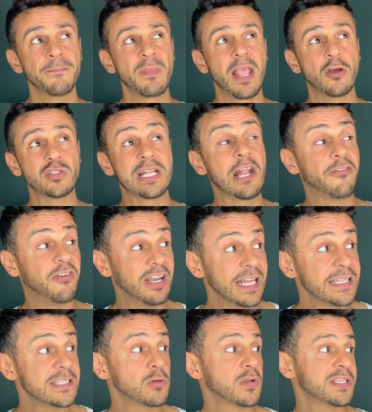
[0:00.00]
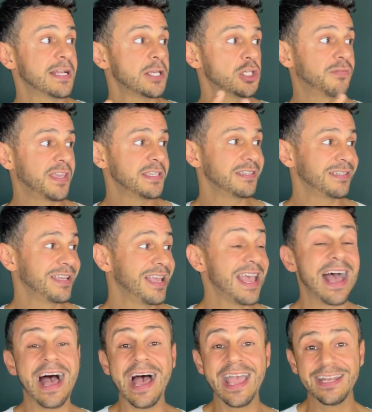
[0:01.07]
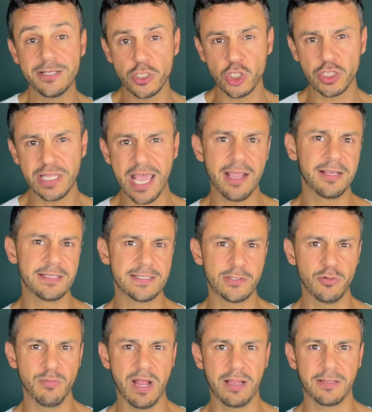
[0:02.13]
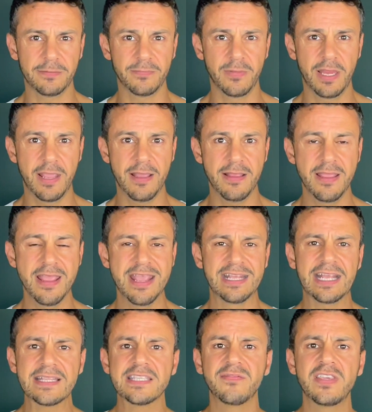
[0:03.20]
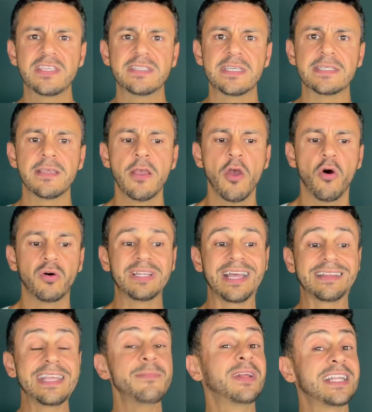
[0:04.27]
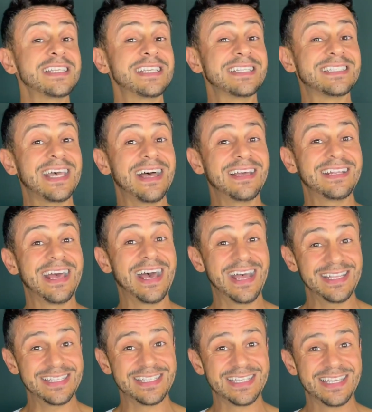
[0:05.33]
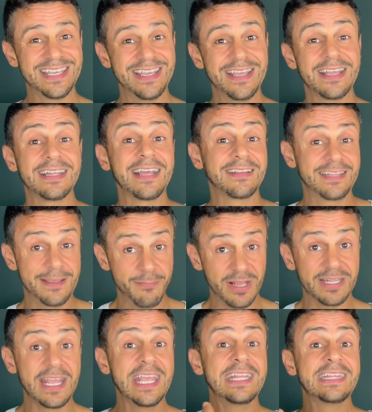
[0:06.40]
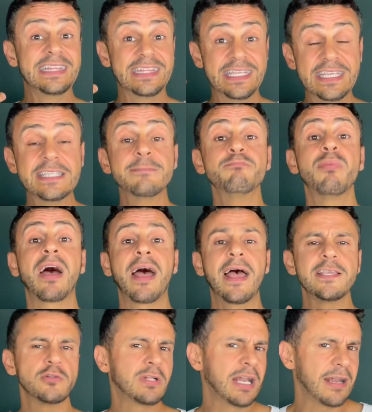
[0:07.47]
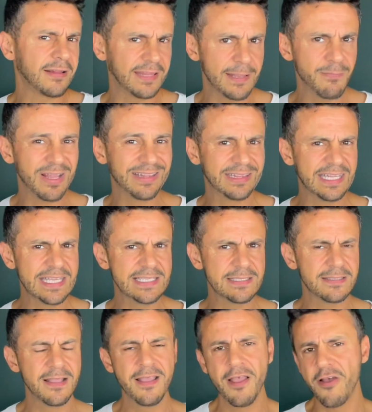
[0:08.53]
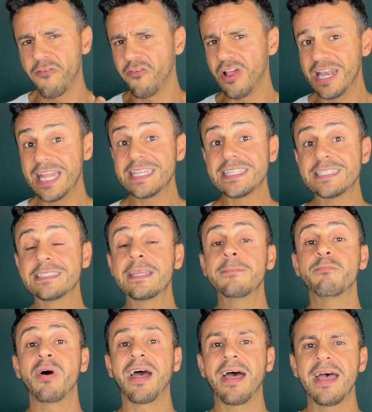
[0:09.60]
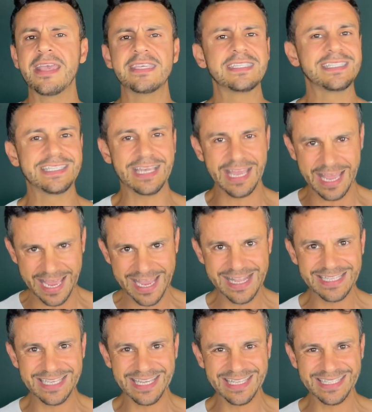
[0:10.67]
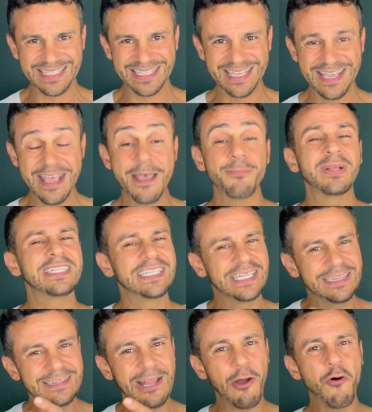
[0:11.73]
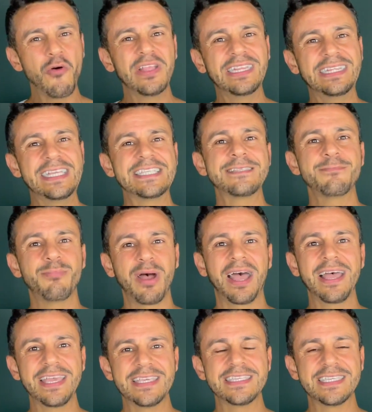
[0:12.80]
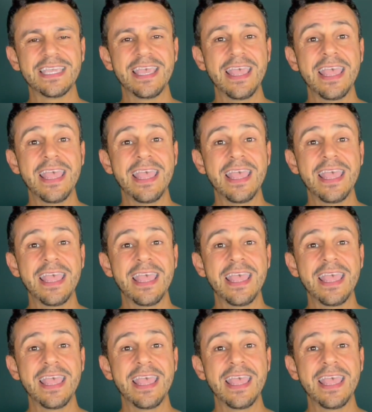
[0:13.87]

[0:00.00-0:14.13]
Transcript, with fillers: aus einer Verletzung, aus einer Schwäche eine Stärke zu machen. Ja? Ganz wichtig. Und nachdem man das getan hat, nachdem man in diesem Bereich oder nachdem man diesen verletzenden Bereich geheilt hat, man genau in diesem Bereich